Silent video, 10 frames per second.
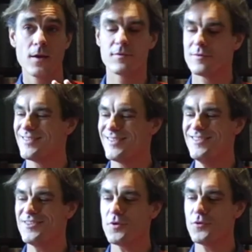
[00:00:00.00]
C'est
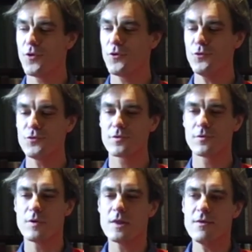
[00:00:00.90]
une histoire de rencontre.
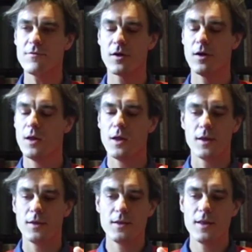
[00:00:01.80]
Ce livre,
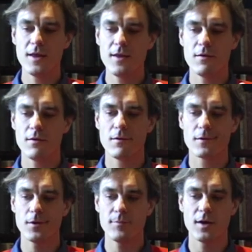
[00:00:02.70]
il est euh,
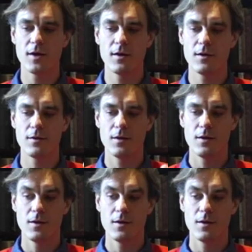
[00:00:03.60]
comme un,